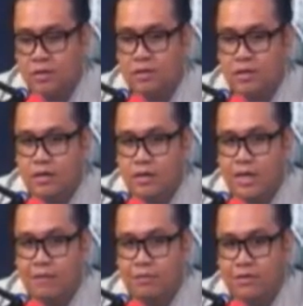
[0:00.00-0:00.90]
uh,
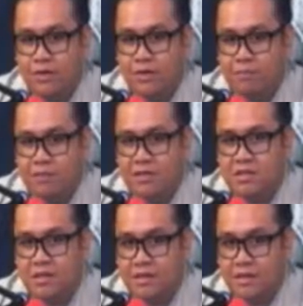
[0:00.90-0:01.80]
hinabol niya, nag-beat
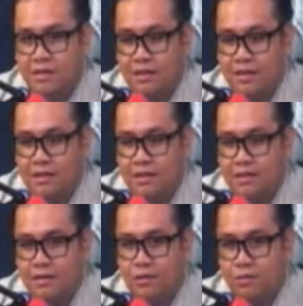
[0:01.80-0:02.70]
siya ng red light,
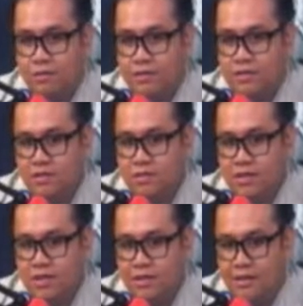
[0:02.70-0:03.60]
lumabas siya ron sa
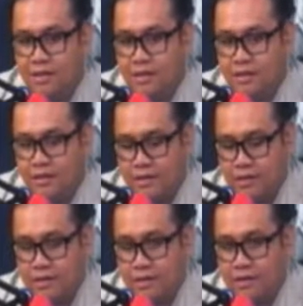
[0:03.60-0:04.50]
kanyang lane at
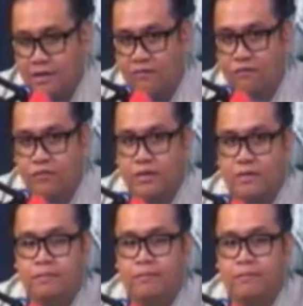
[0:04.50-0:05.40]
nag-left turn.
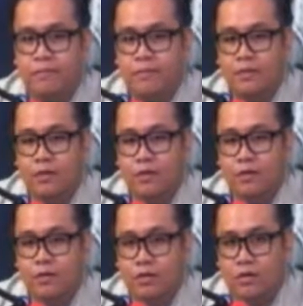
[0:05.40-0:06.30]
Oh,
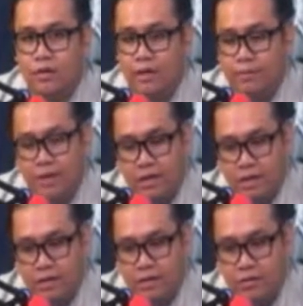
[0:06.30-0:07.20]
no, kaya
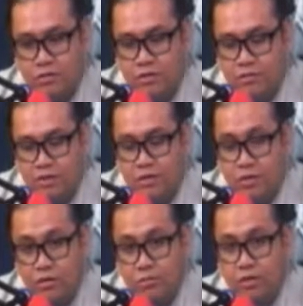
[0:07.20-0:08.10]
makikita niyo dun sa video
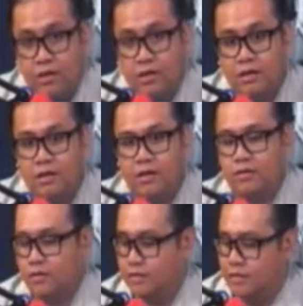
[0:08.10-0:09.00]
hinuli.
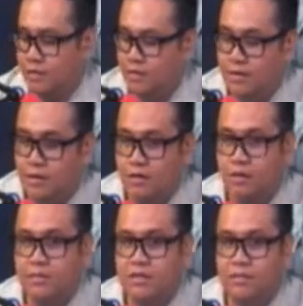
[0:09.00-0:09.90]
Ayun. Ano
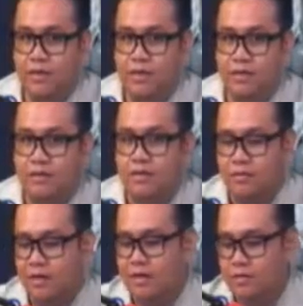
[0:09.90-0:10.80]
ibig sabihin, di
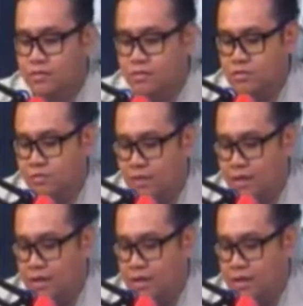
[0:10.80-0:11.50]
ba? Doon ho sa mga